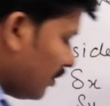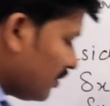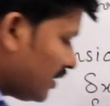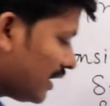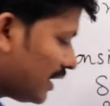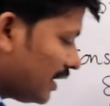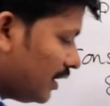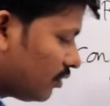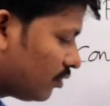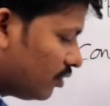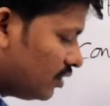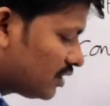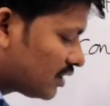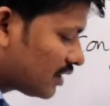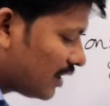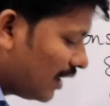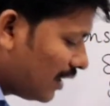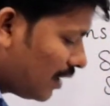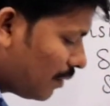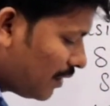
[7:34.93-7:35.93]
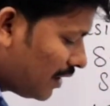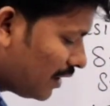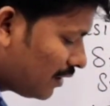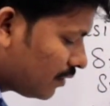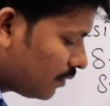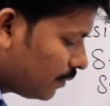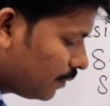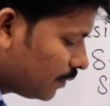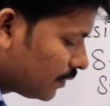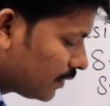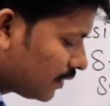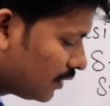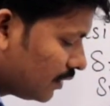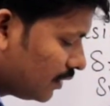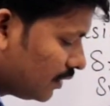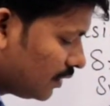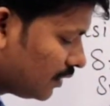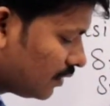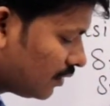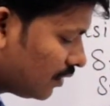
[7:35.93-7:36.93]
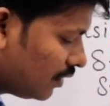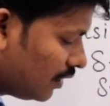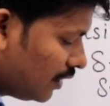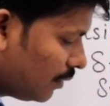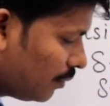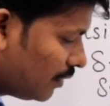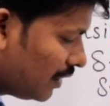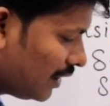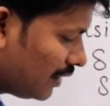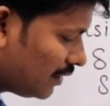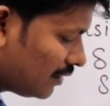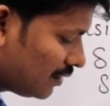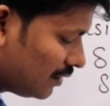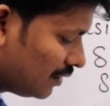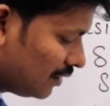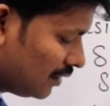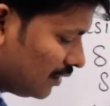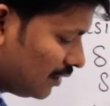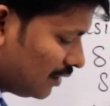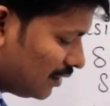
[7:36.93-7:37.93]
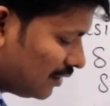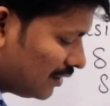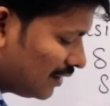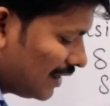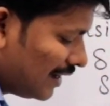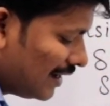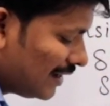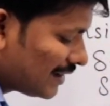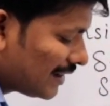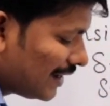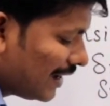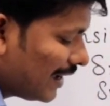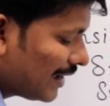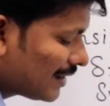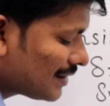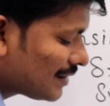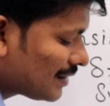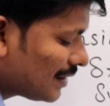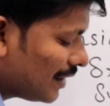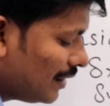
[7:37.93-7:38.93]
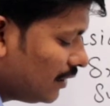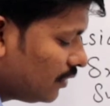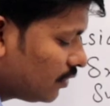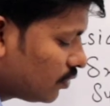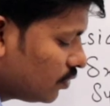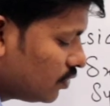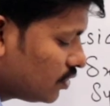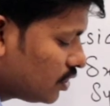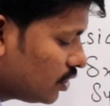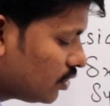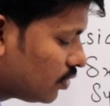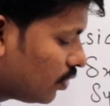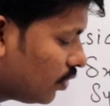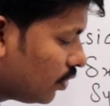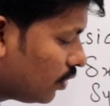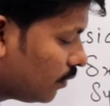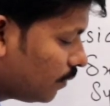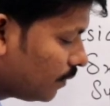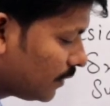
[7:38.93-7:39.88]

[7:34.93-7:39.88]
क्या हो जाएगा देखो इसका लिमिट लिमिट डेल्टा एक्स टेन टू ज़ीरो